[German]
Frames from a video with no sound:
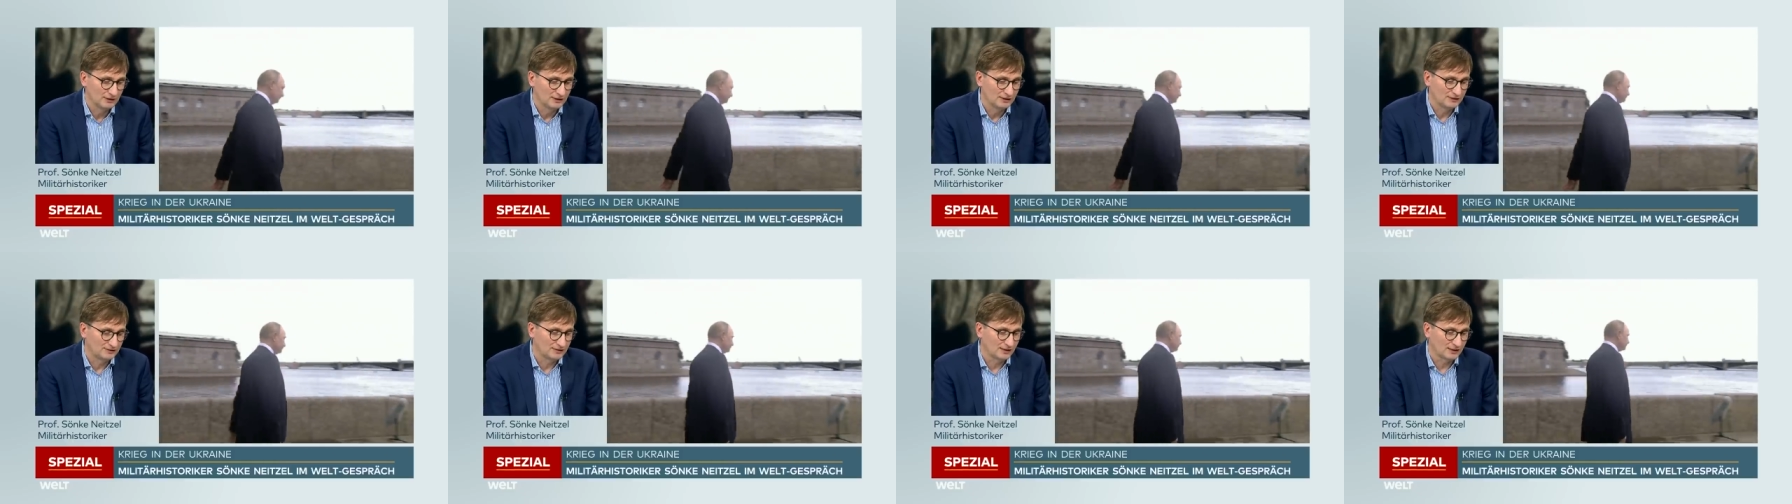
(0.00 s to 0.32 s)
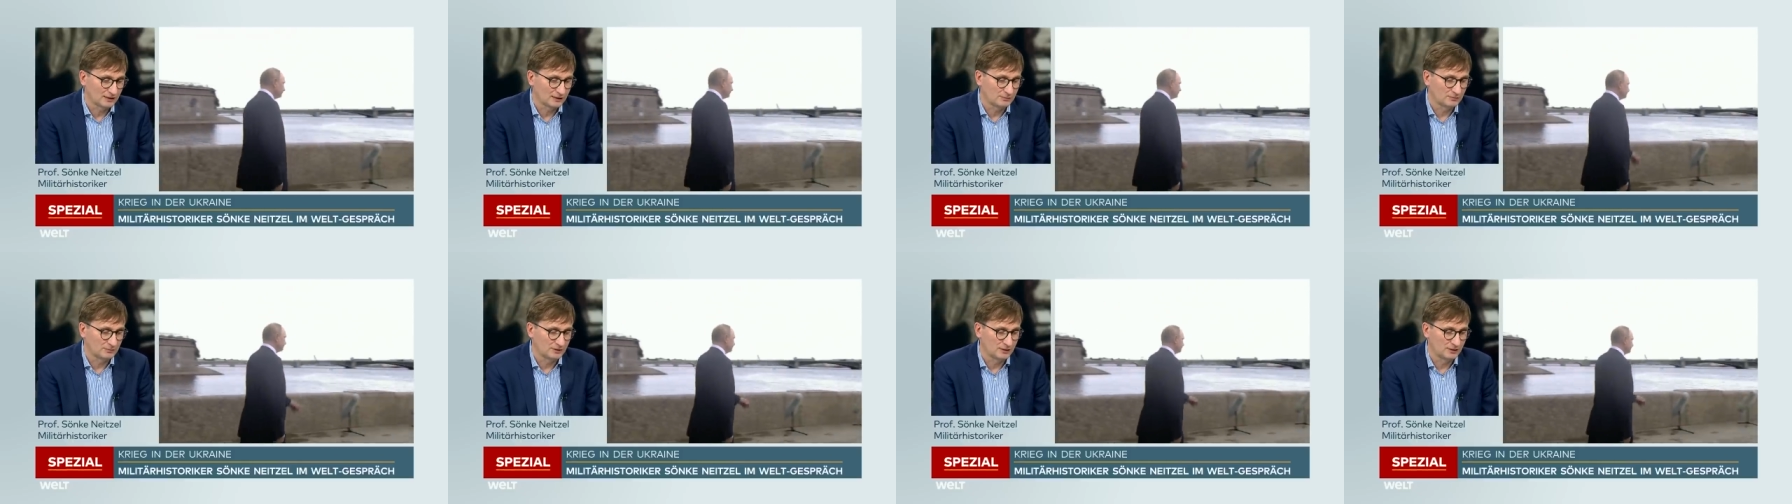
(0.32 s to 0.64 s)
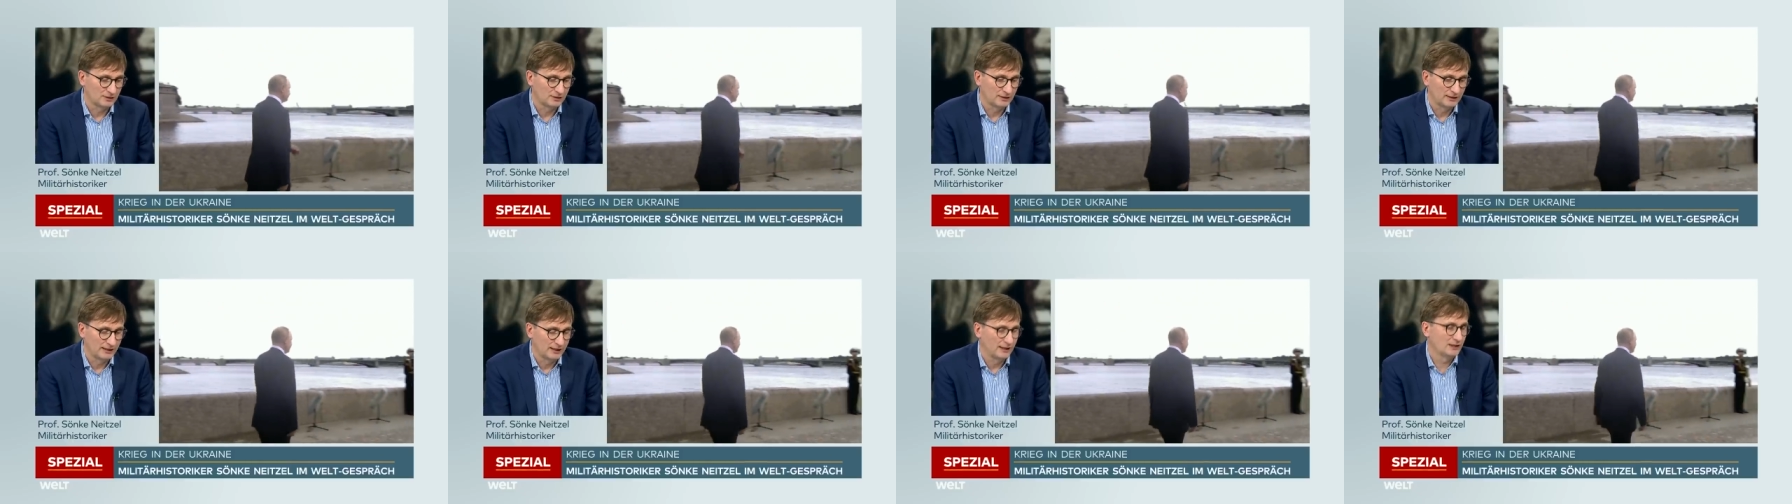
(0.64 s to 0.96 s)
ich sage
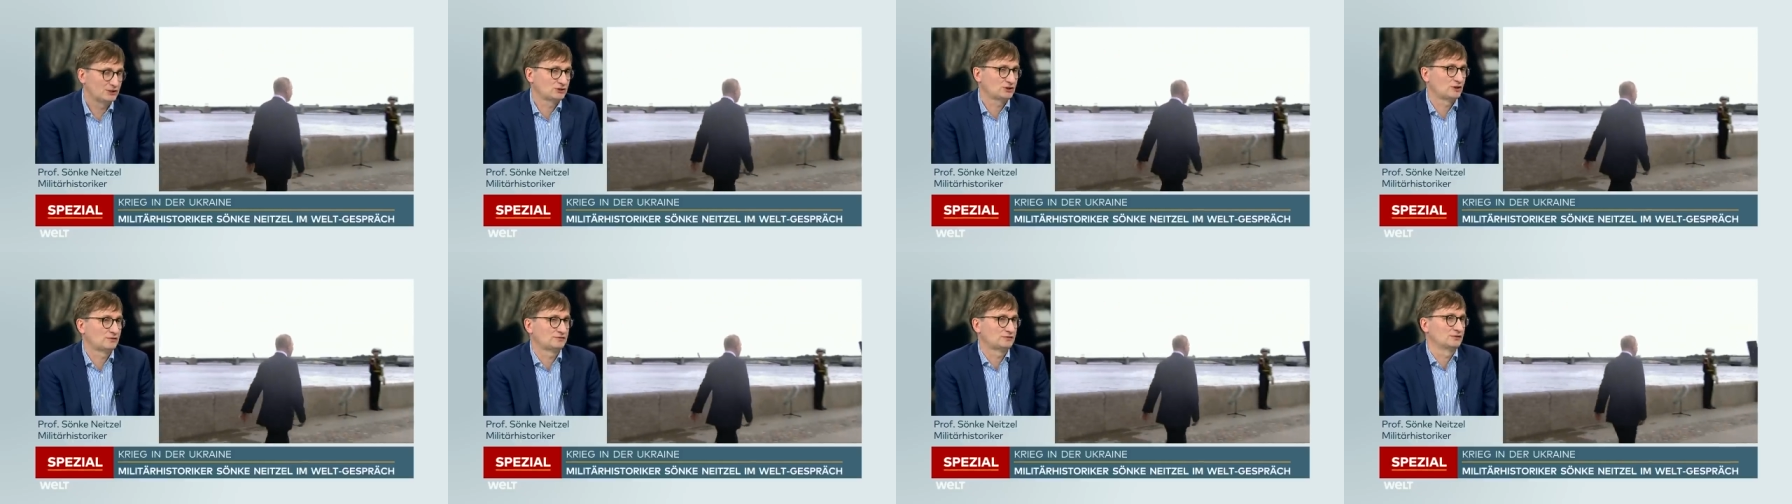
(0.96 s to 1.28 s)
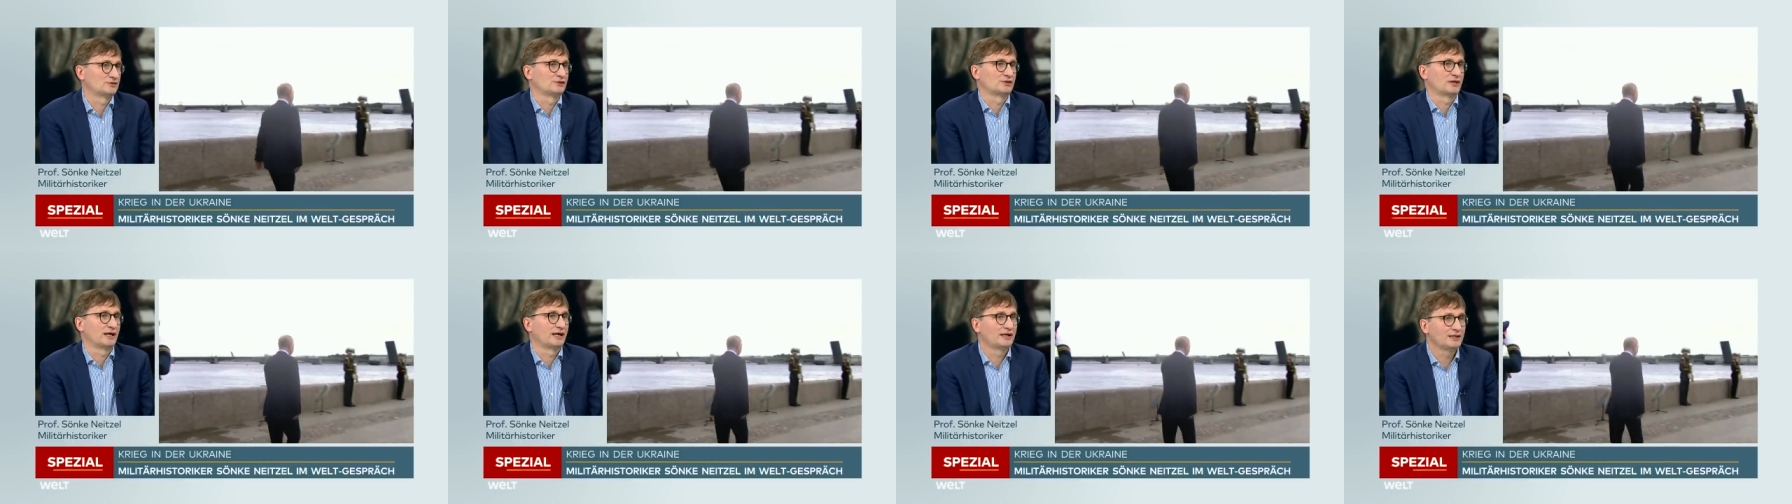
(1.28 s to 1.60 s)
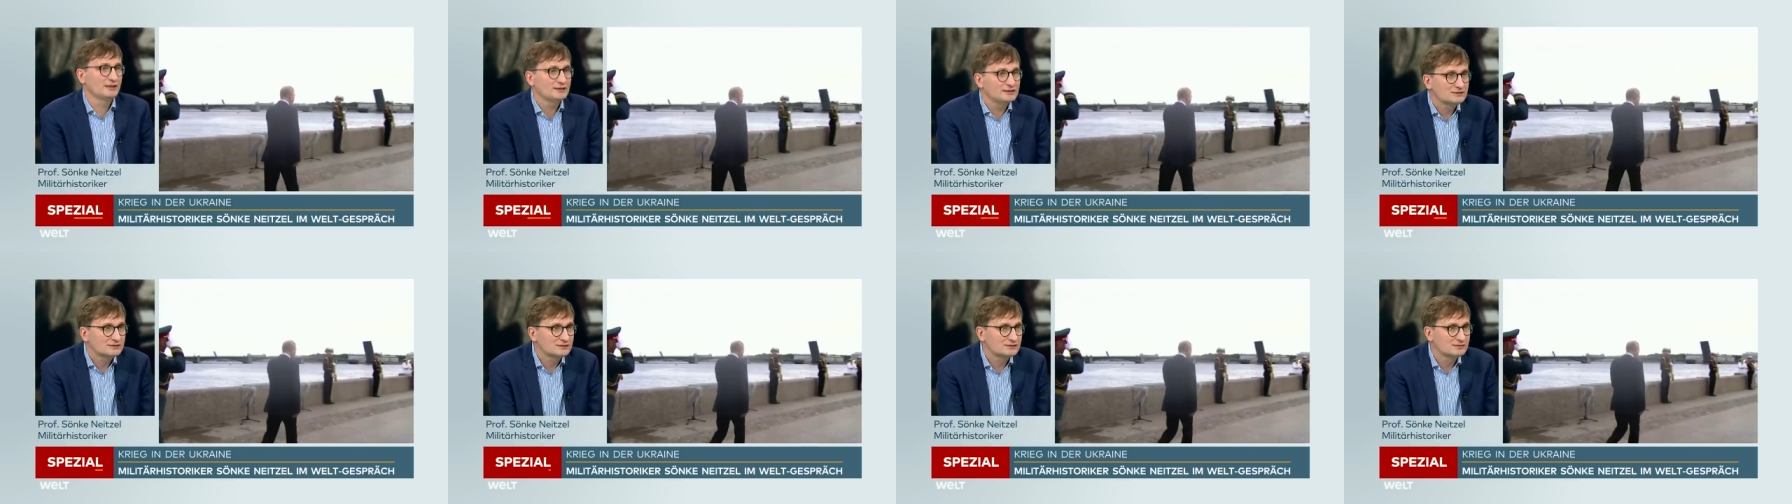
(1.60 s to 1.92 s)
mal, Herrschaft des
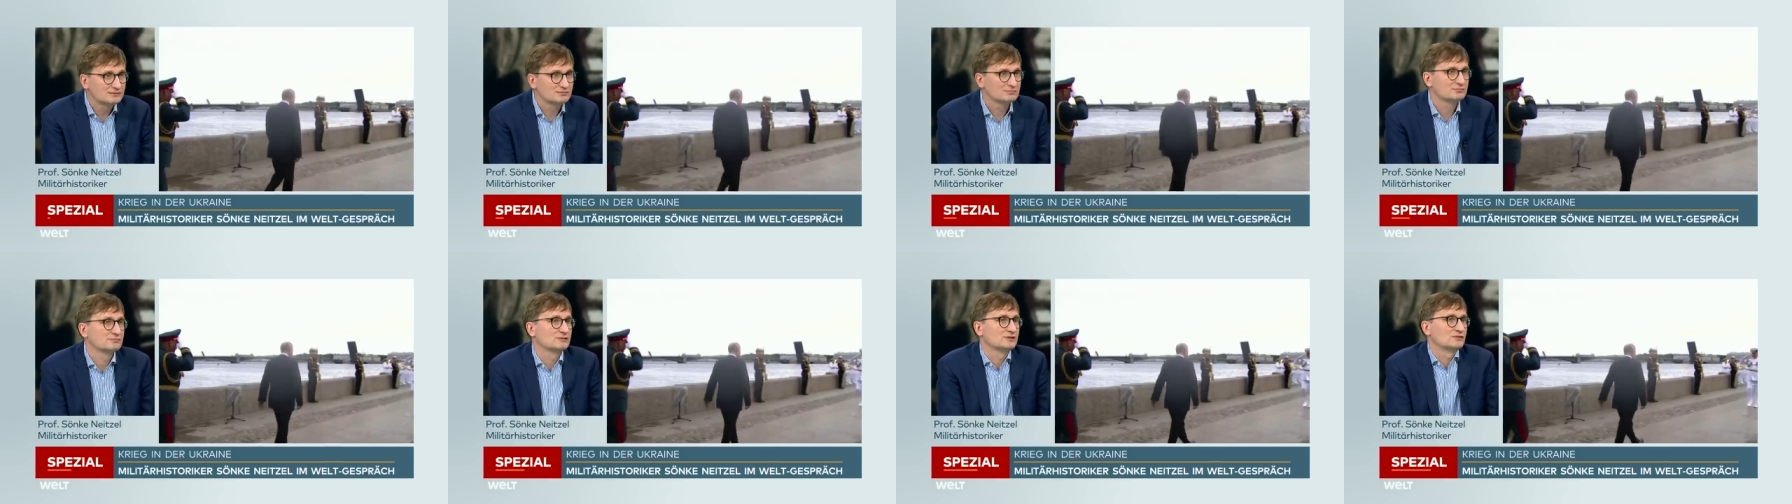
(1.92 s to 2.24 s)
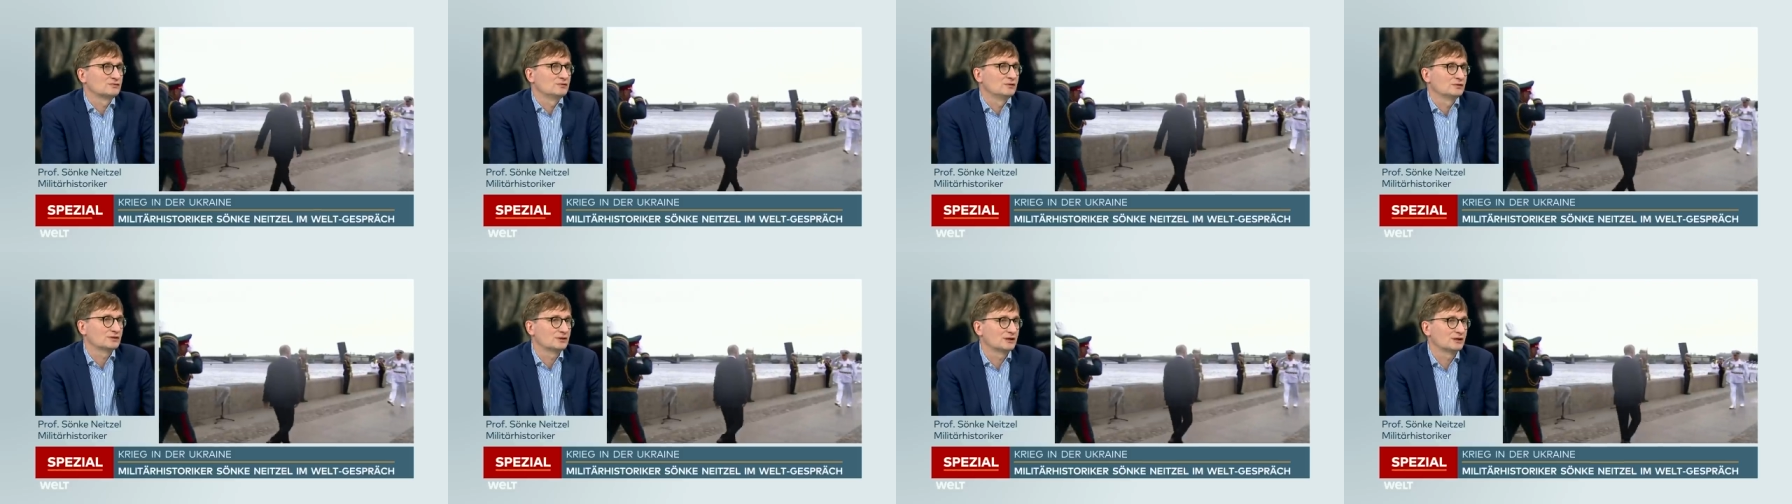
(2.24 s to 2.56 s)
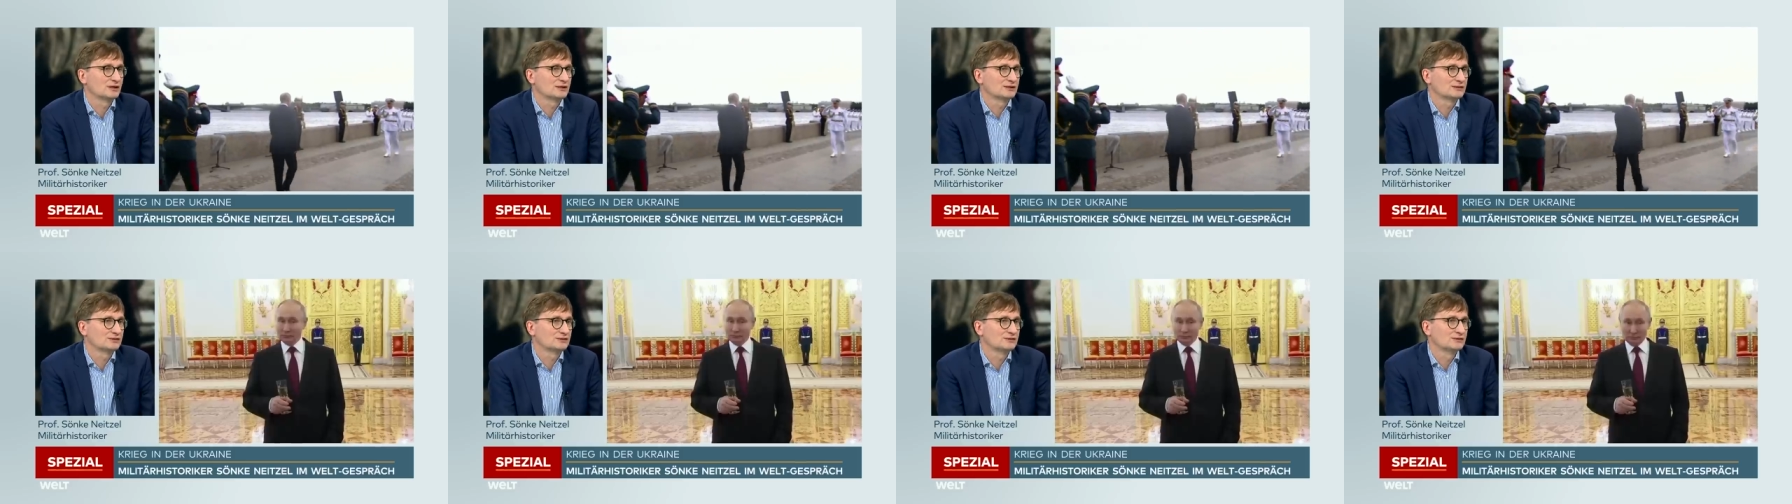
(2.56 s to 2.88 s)
Rechts, des
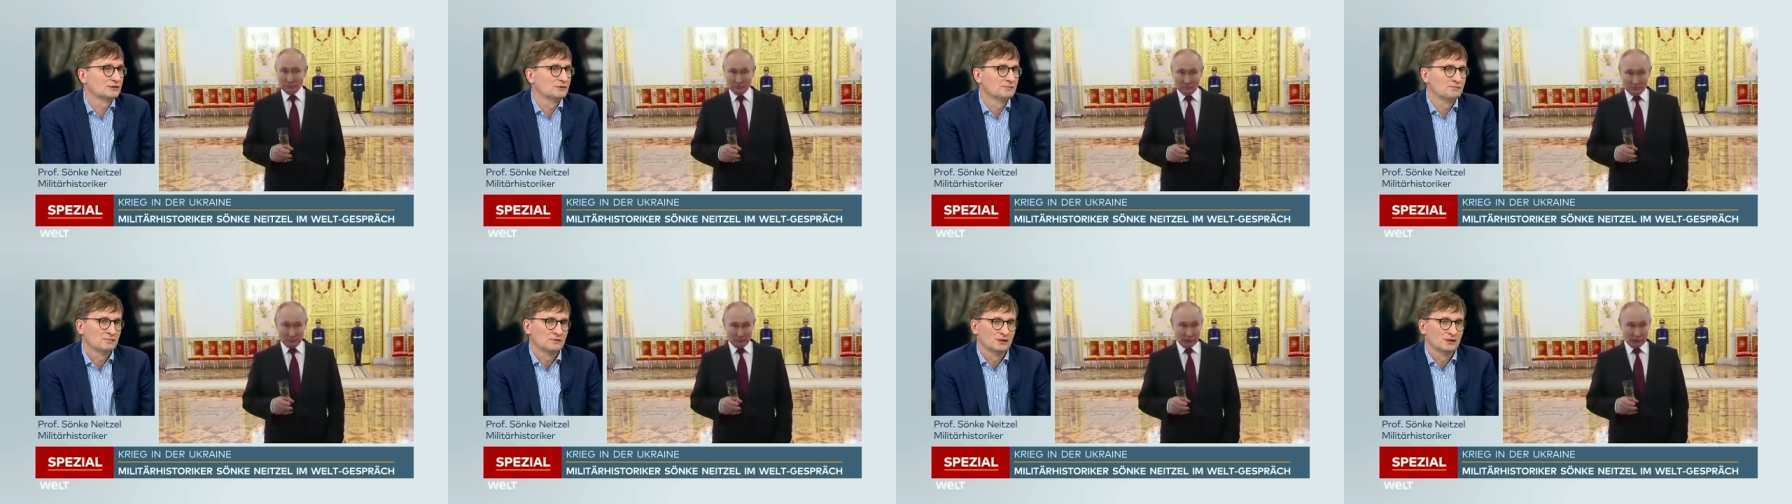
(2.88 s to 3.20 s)
Völkerrechts.